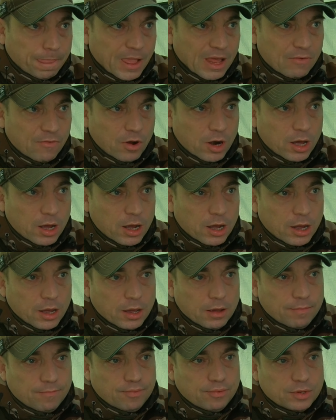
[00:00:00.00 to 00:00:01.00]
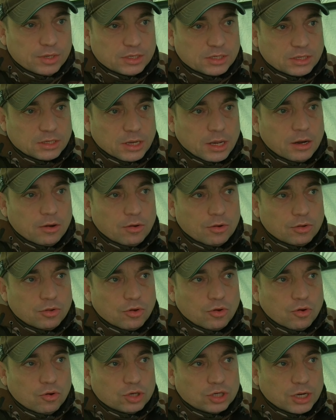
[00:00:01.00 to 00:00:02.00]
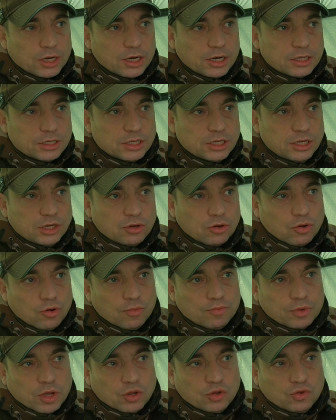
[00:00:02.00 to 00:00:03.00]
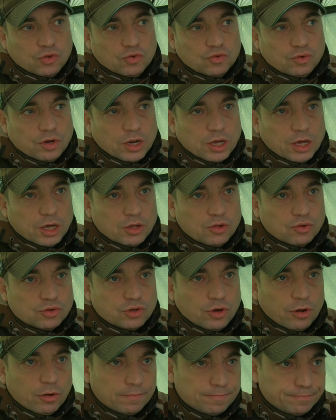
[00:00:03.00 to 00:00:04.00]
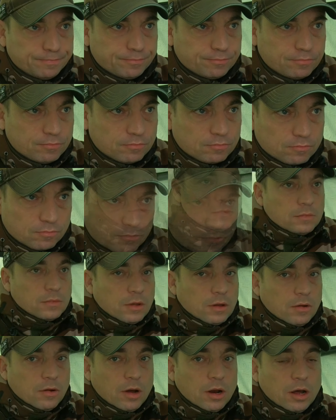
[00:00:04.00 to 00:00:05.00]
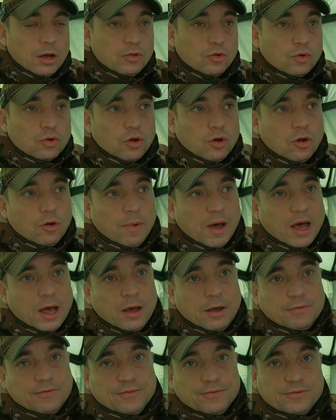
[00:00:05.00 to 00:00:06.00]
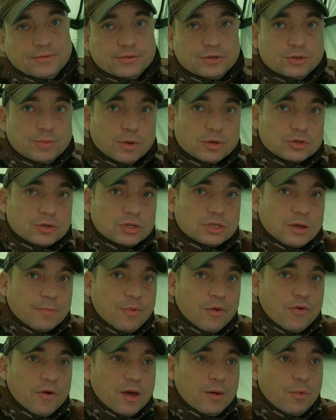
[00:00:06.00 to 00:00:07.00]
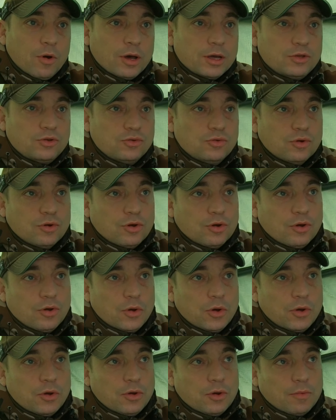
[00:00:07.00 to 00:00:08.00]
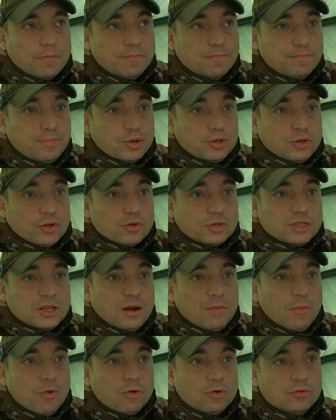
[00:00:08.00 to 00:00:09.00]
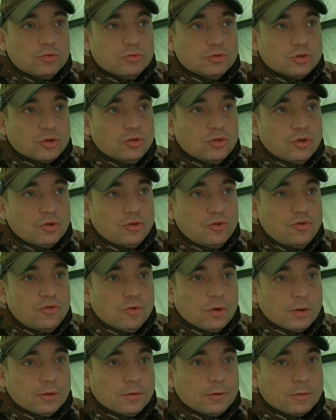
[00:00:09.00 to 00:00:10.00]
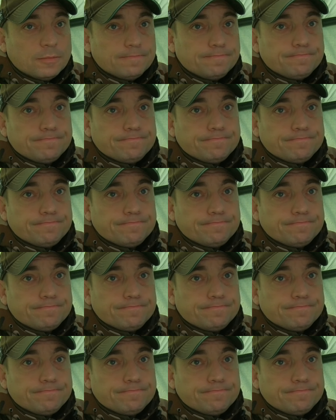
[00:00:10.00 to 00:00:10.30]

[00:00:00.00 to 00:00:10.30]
Voilà, et puis celle de gauche avec les sticks euh, peut-être toutes les deux heures. Voilà, donc bah je pense que ça peut vraiment être une potentiellement une zone de tenue. Hein.